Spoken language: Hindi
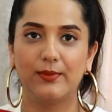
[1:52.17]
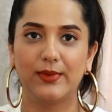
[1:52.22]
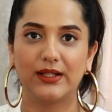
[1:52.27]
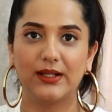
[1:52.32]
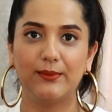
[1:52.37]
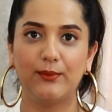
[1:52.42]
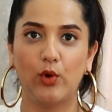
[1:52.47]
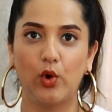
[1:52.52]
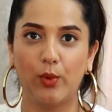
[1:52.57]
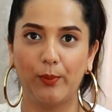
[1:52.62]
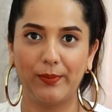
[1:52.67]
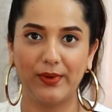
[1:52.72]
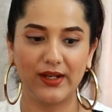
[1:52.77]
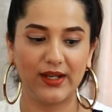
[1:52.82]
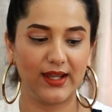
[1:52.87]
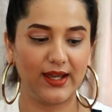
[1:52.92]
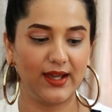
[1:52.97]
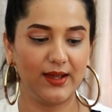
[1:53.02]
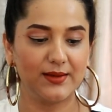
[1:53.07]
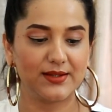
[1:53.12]
मतलब
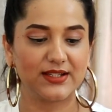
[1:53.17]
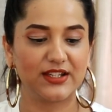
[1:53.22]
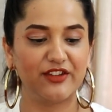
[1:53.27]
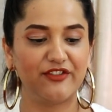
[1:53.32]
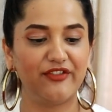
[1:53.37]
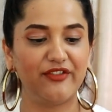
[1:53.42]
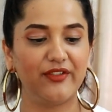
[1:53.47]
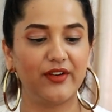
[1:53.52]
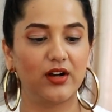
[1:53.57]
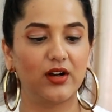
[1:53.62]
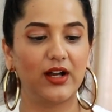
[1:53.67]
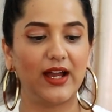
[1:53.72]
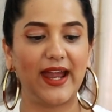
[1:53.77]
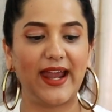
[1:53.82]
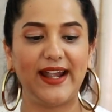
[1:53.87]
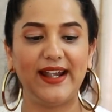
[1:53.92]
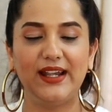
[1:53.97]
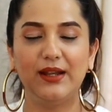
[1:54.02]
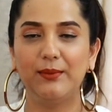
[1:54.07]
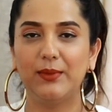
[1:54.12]
ओपन है सिर्फ
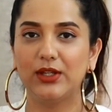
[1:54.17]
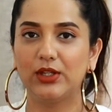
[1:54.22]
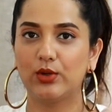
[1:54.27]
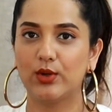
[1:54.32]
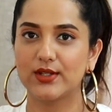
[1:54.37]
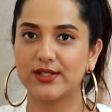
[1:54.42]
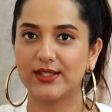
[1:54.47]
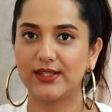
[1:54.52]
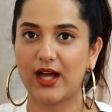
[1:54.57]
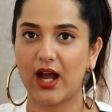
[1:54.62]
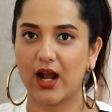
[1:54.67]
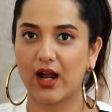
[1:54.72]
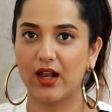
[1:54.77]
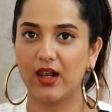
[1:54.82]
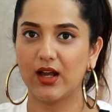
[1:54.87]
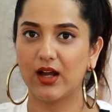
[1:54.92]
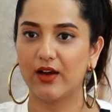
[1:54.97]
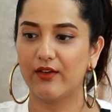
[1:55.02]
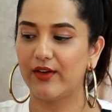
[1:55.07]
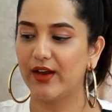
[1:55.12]
एंड में थोड़ा सा धागा
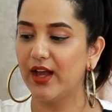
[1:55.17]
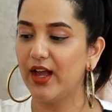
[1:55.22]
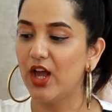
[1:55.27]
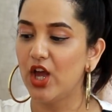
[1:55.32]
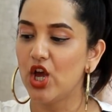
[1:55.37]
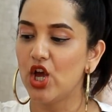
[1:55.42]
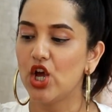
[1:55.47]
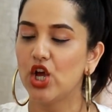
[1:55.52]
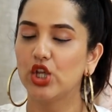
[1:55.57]
लगा हुआ है